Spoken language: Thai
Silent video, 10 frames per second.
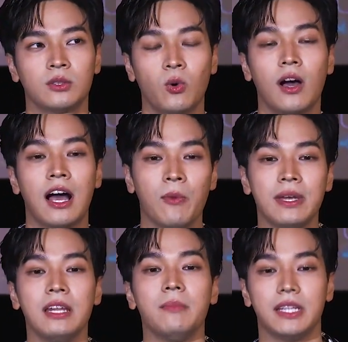ตัวเขา
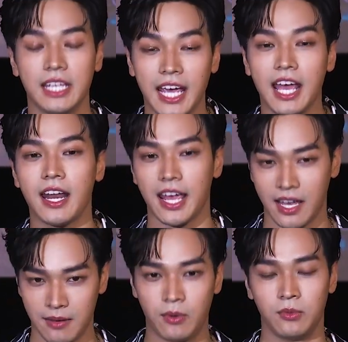มีลิมิตที่แค่ไหน
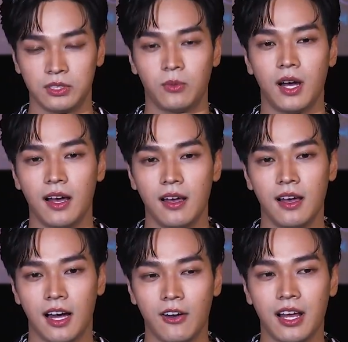ครับผมรู้สึกว่า
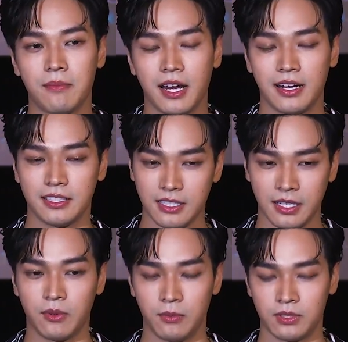เขาทำอะไรในสิ่ง
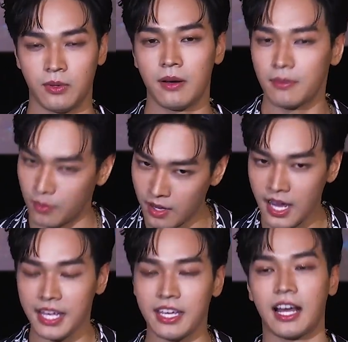นี้ผมรู้สึกว่าผมก็
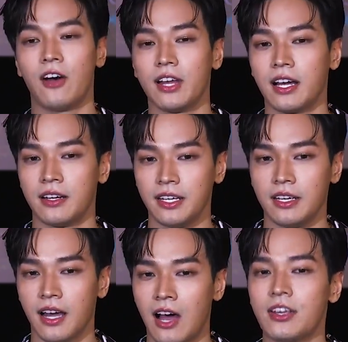ให้เกียรติเขาในการที่
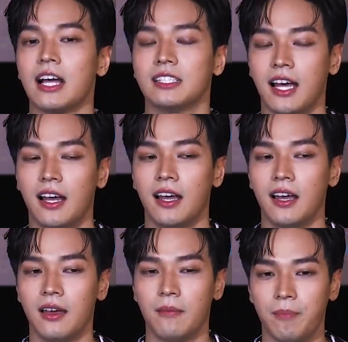เขาอยากจะ
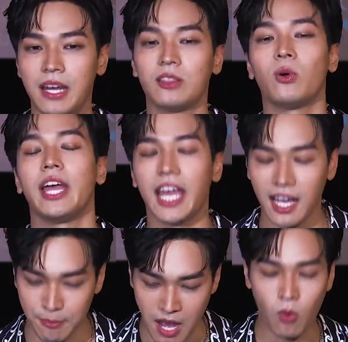เป็นตัวเอง
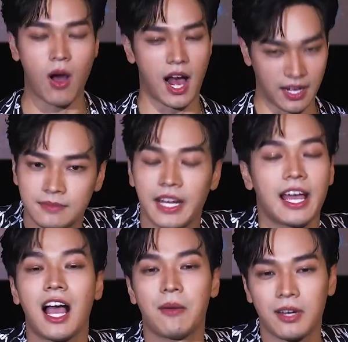มากกว่าไม่ได้
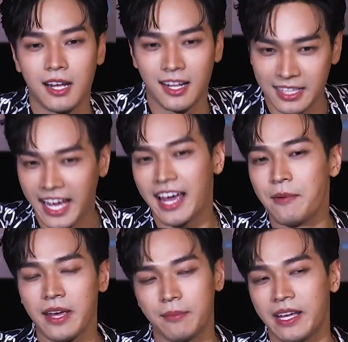ห้ามขนาดนั้น แต่แค่
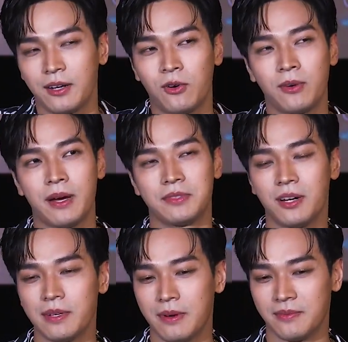ไปเห็นคนแบบช
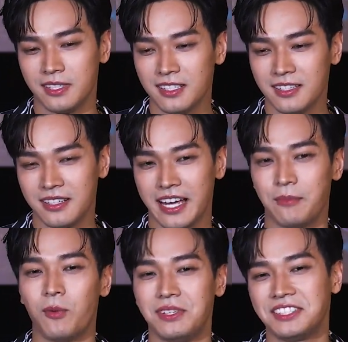อบไปแบบเออ เห็
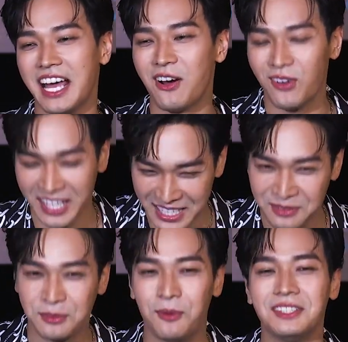นผมไปแซวอะไรเงี้ย
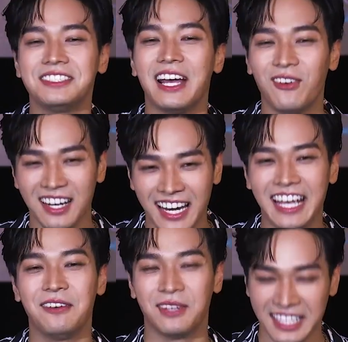ผมก็แซว
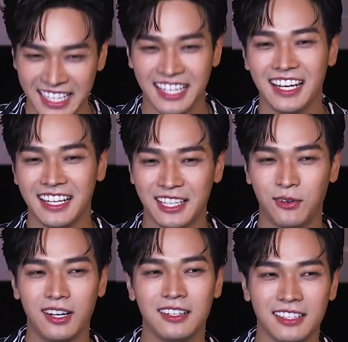เล่นๆบางทีแต่
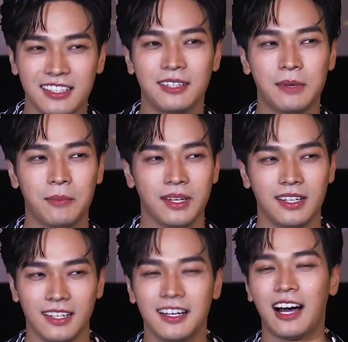ว่าลึกๆก็แบบ
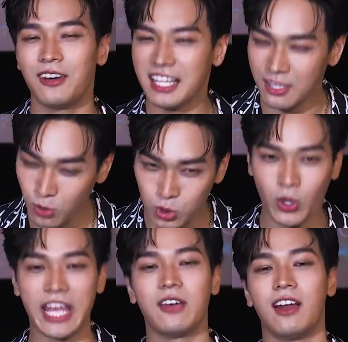เออเขาน่าจะรู้ตั
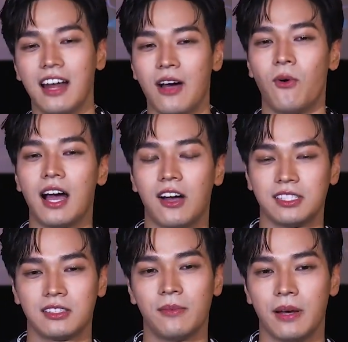วเองอยู่แล้วแหละว่าเขา
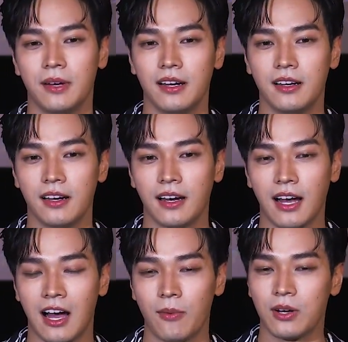จะต้องแบบเออ
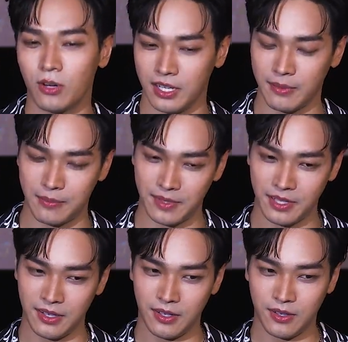เขาเป็นคนที่แบบ
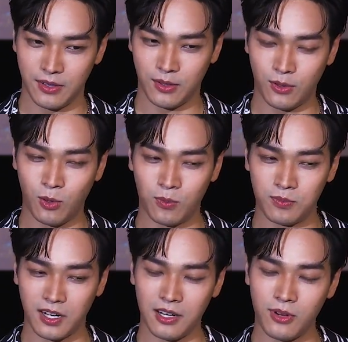คุม
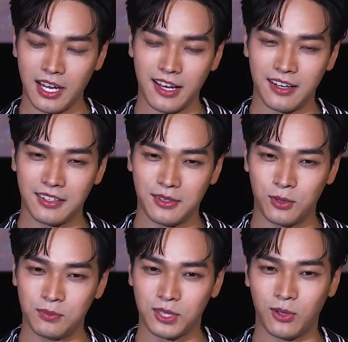เขาเรียกว่าอะไรอ่ะ
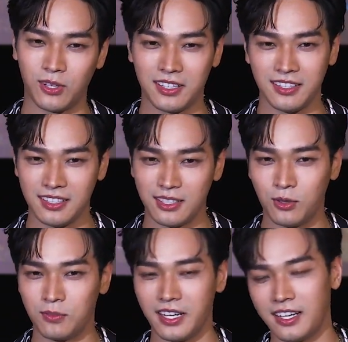คุมโทนหรือ
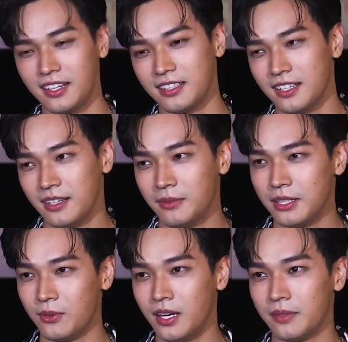คุมอะไรนะหมา
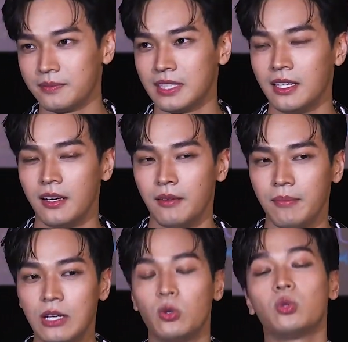ยถึงว่า
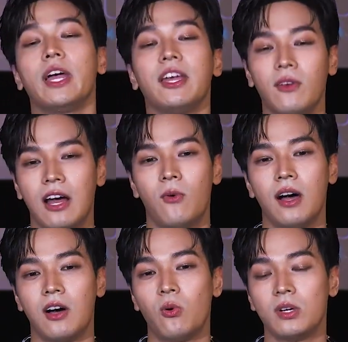มีรู้ตัวเองอยู่แล้ว
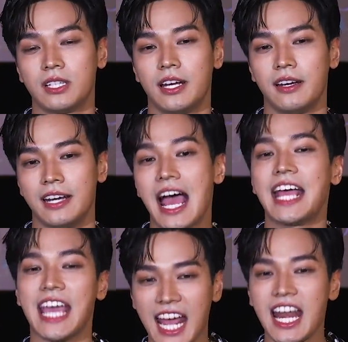ว่าเขาควรจะได้
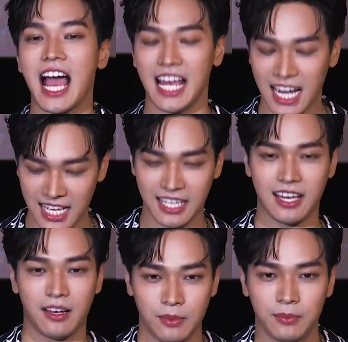แค่ไหนอะไรอย่าง
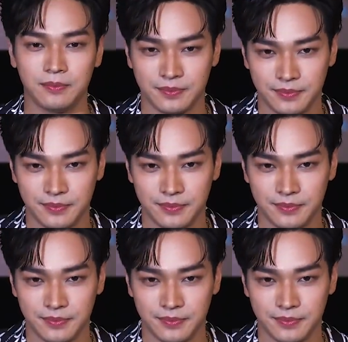เงี้ยครับผม